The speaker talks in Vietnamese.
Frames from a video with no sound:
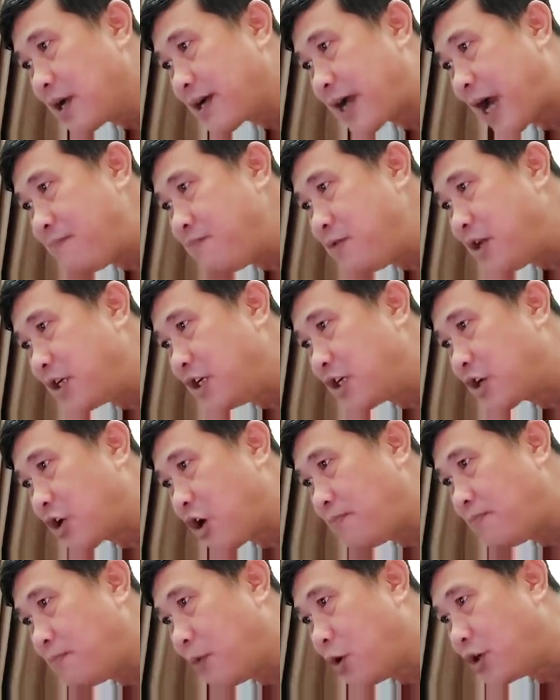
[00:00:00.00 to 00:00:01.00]
cảm nhận được
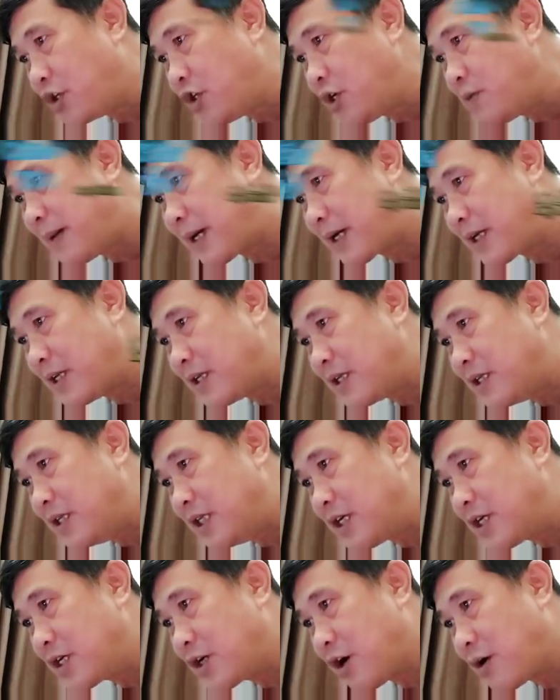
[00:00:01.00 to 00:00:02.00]
con mồi trước mặt,
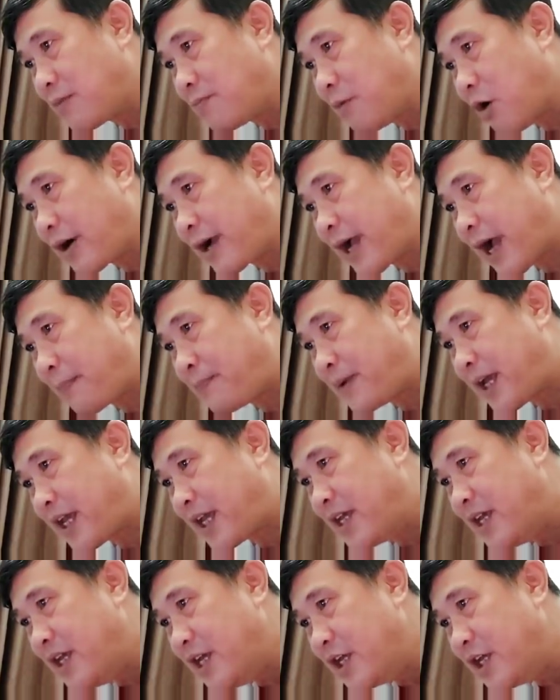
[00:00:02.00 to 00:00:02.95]
những con bọ cạp này